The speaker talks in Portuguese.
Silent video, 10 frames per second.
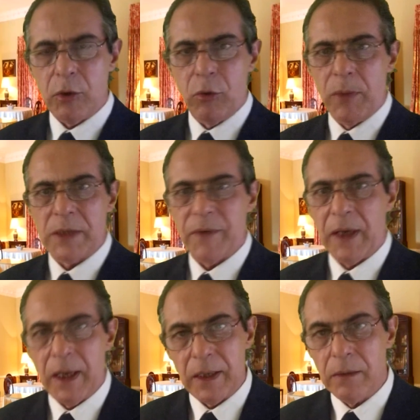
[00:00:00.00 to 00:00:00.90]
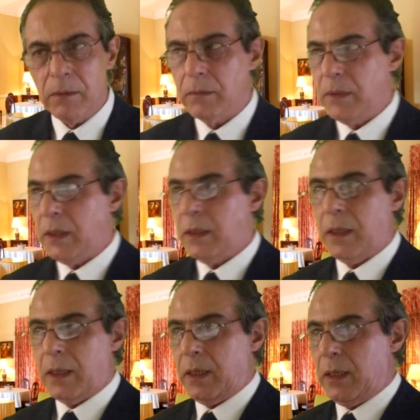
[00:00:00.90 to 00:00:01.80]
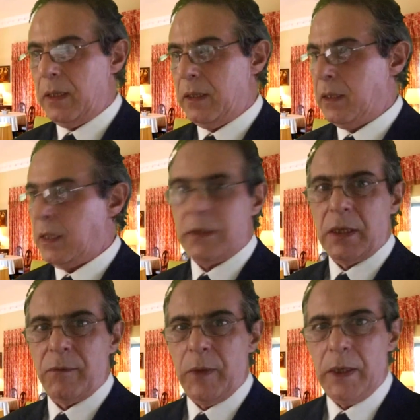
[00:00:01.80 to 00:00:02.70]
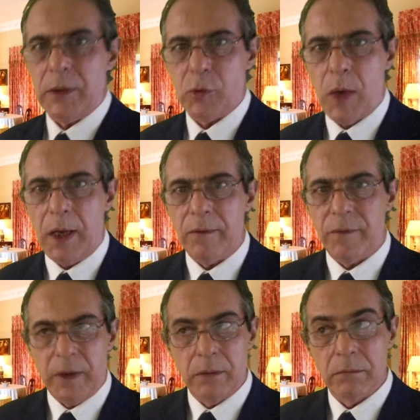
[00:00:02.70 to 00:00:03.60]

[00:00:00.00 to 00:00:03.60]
algumas falaram e que é, achavam ele suave.